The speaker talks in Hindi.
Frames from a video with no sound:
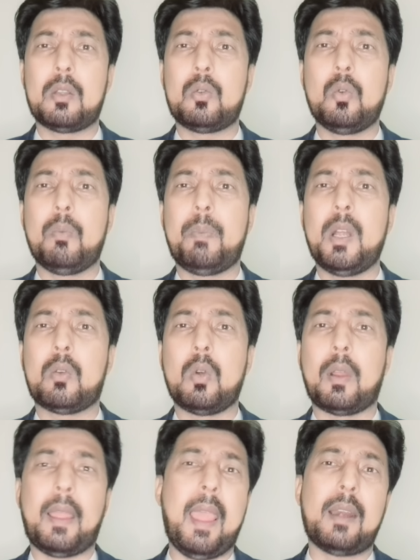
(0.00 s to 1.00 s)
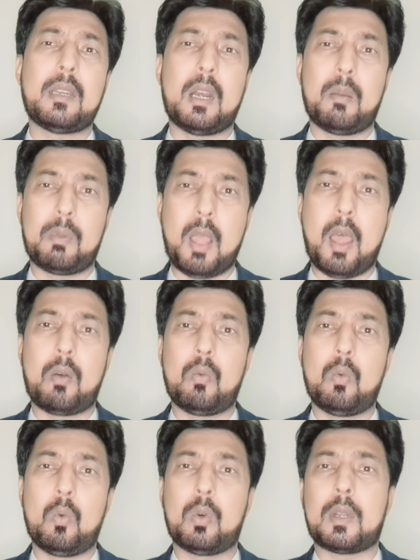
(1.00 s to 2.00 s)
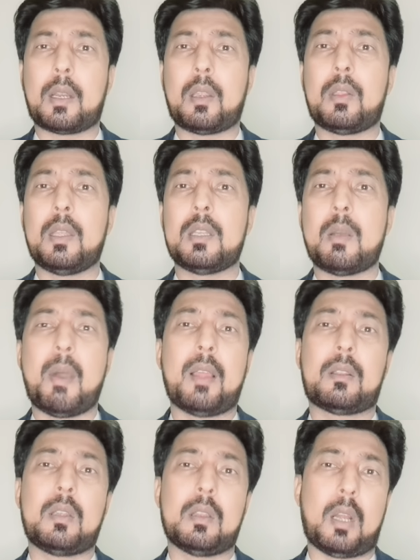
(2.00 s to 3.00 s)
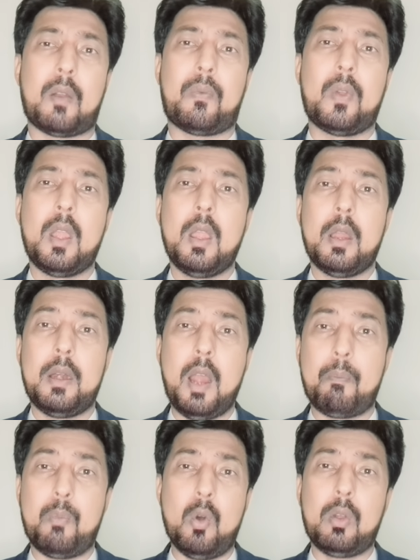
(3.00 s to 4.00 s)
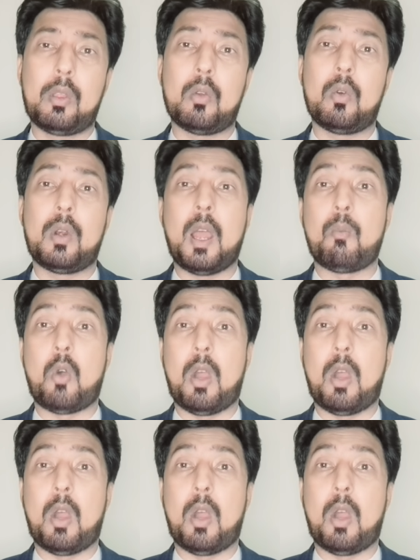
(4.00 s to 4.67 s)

जो बिल्कुल गैर जानबदार हो उनका किसी जमात की तरफ ना बुग्ज हो ना